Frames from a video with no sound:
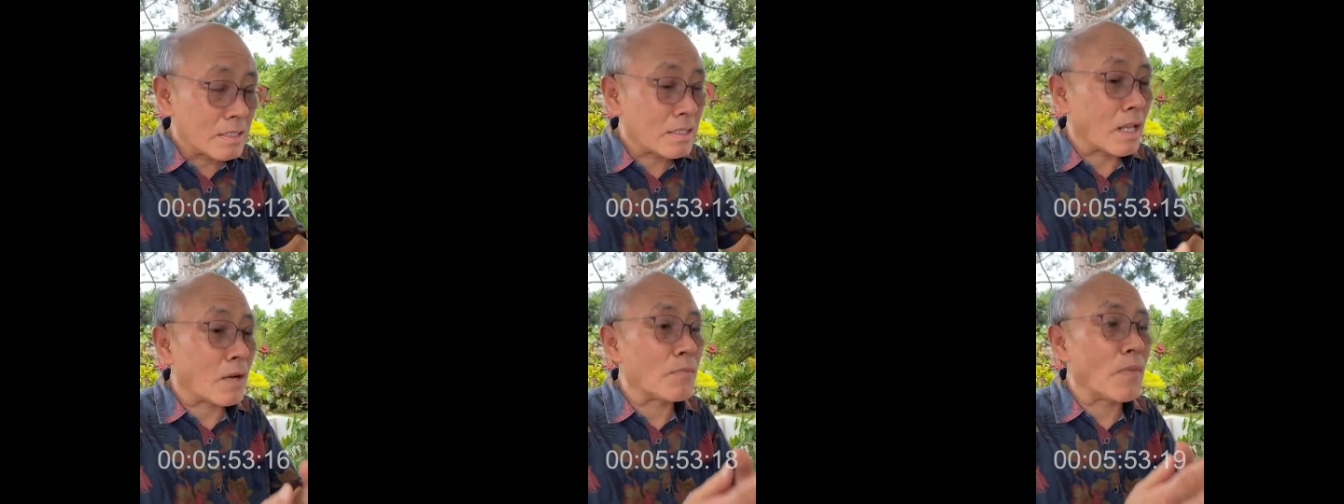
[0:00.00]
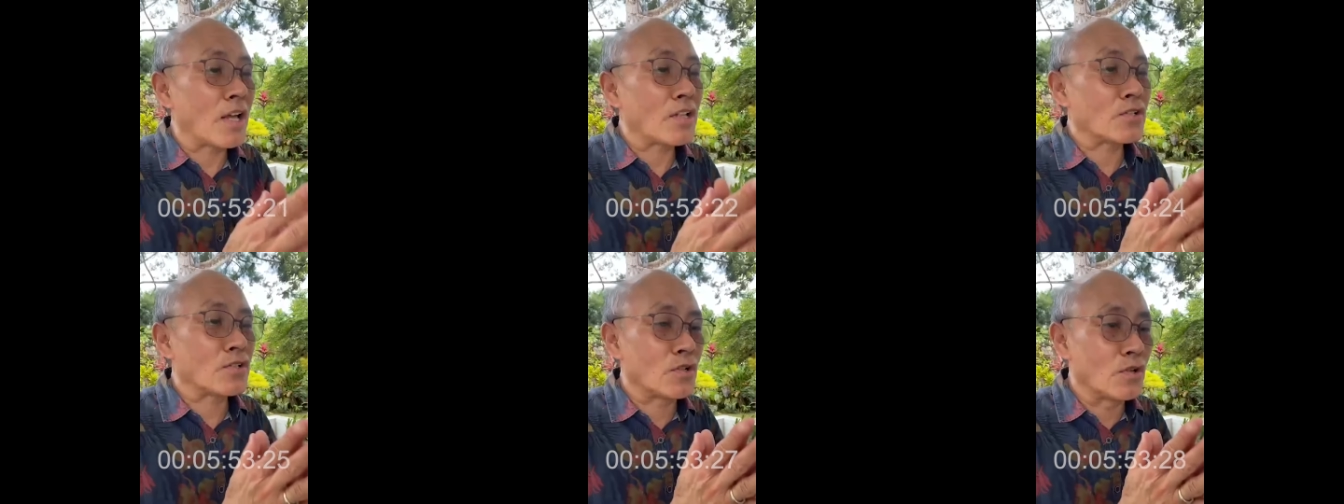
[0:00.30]

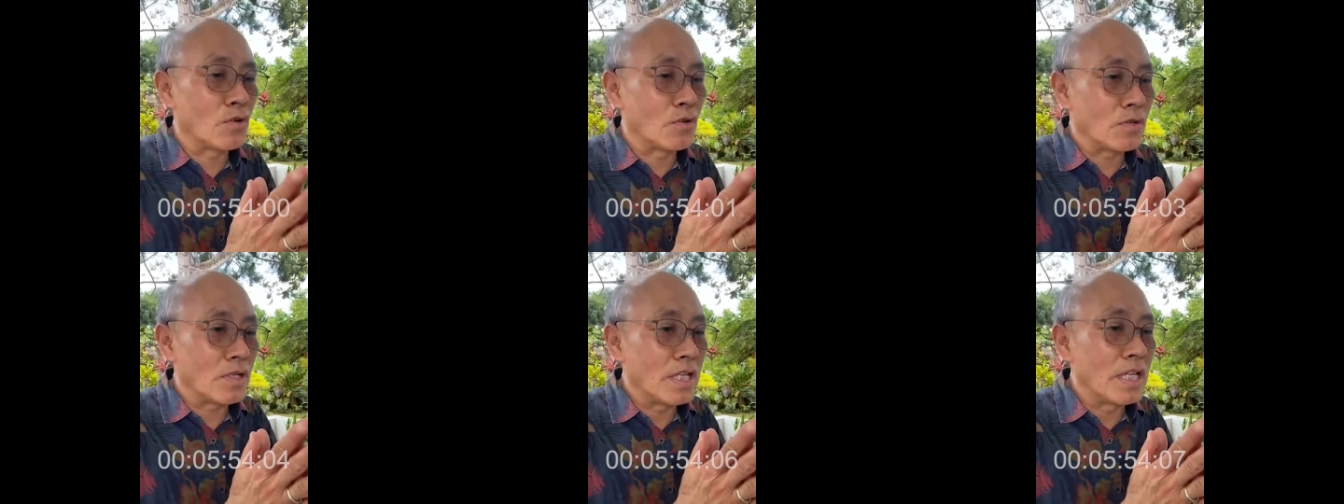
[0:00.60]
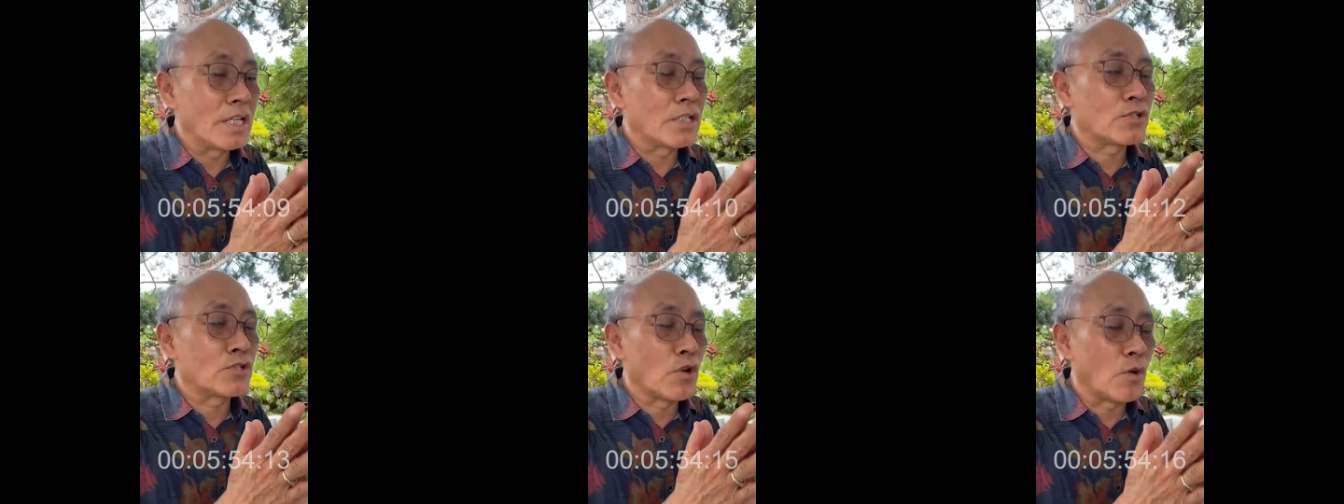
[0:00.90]
termasuk
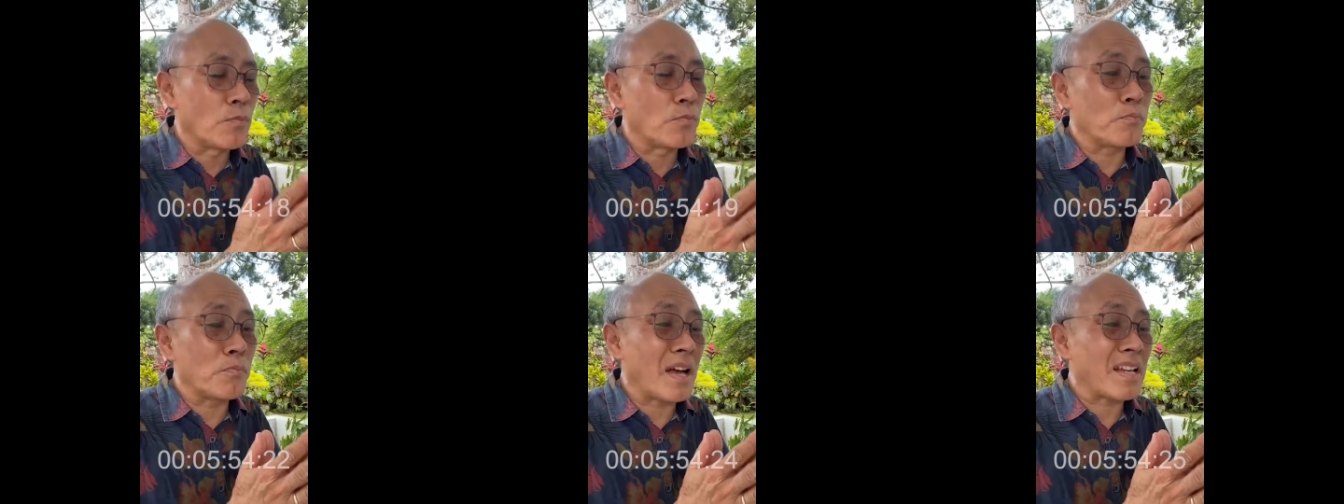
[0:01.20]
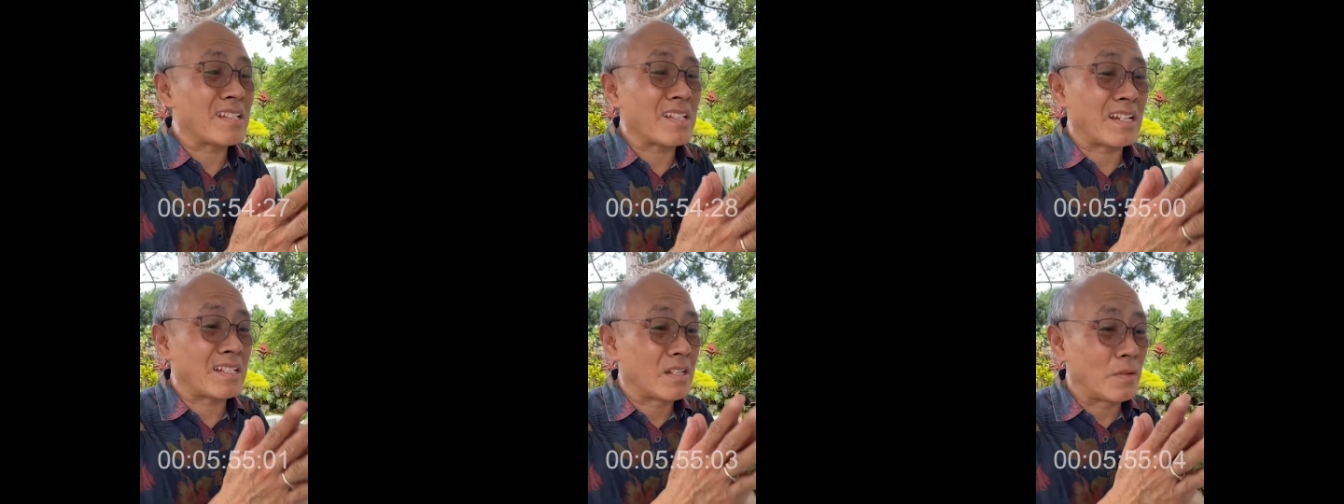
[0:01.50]
hidup
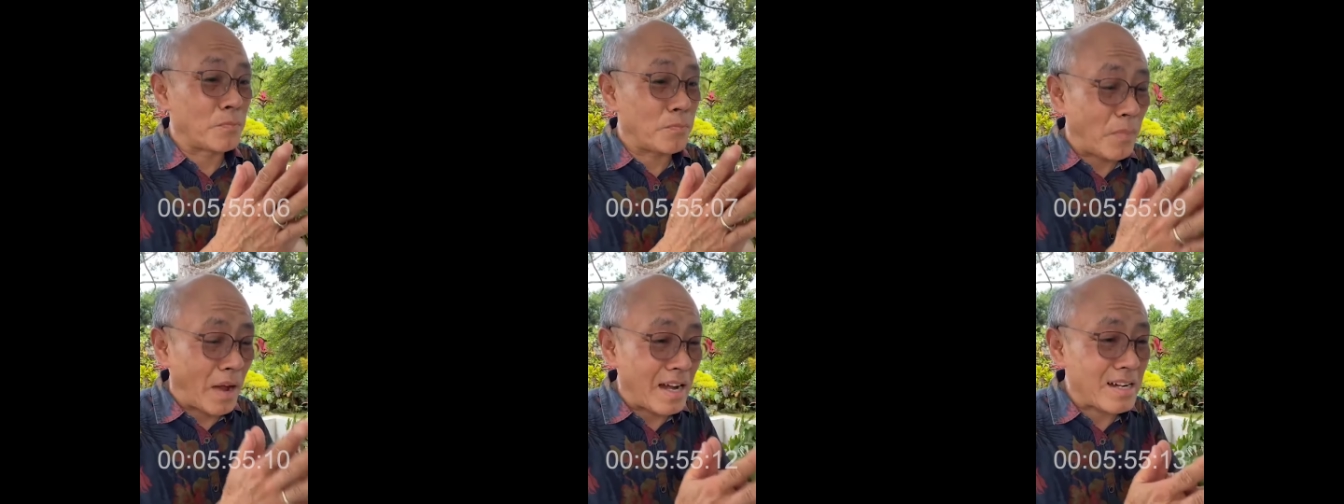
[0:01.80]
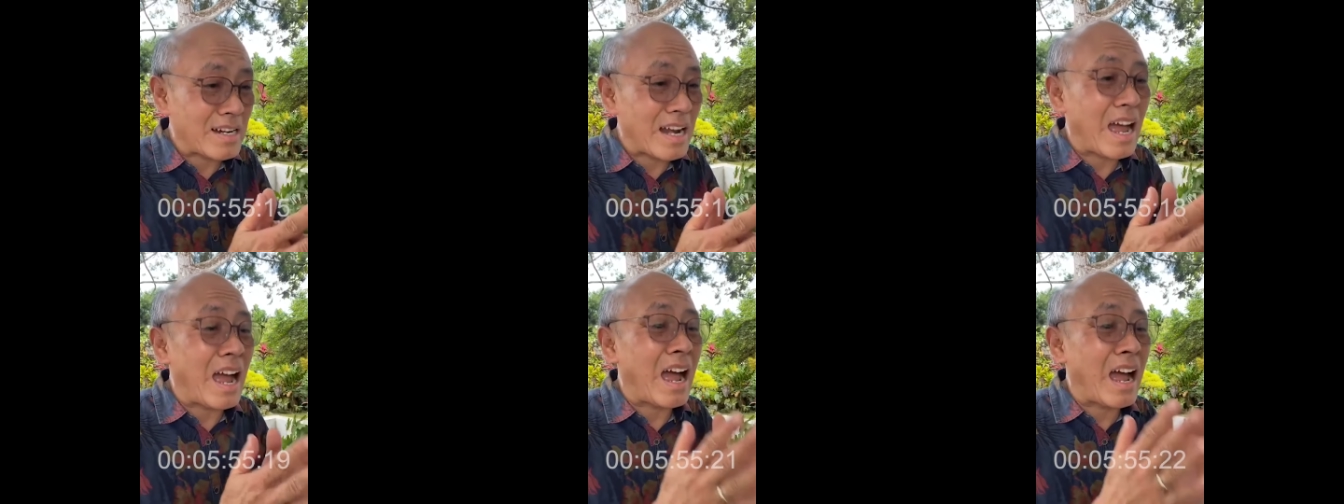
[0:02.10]
masa
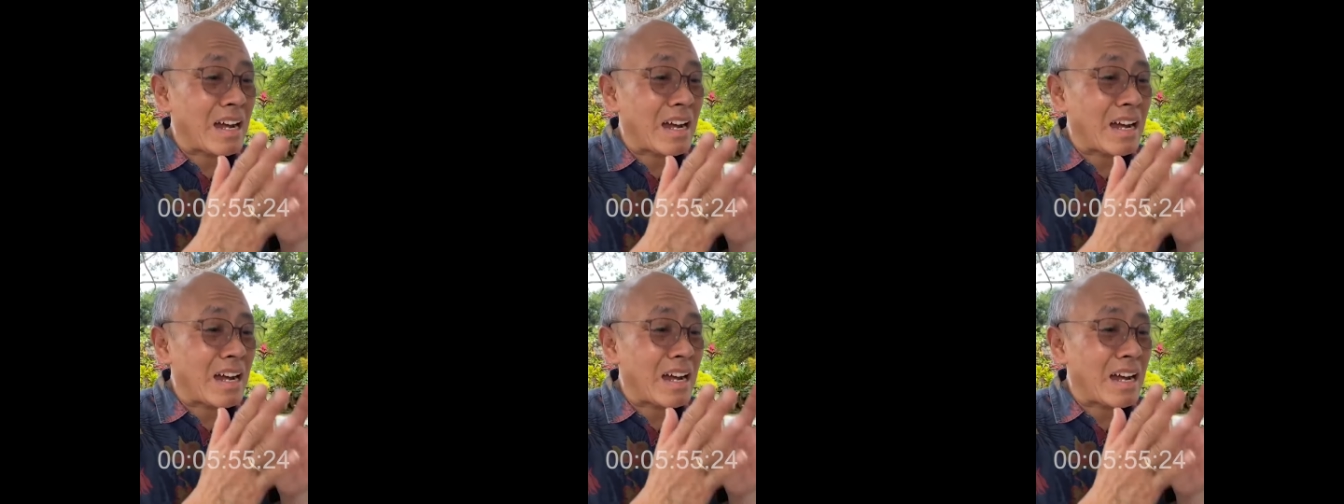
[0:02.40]
depan